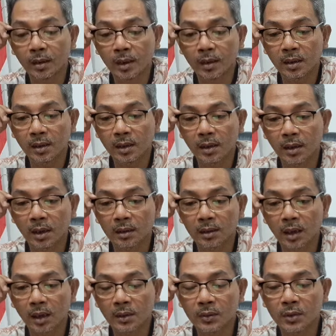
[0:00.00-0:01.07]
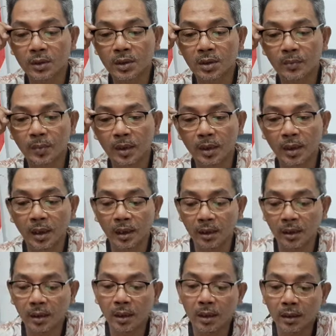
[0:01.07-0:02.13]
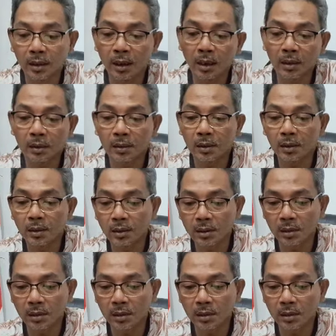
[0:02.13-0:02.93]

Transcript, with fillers: dari Natalius Pigai yang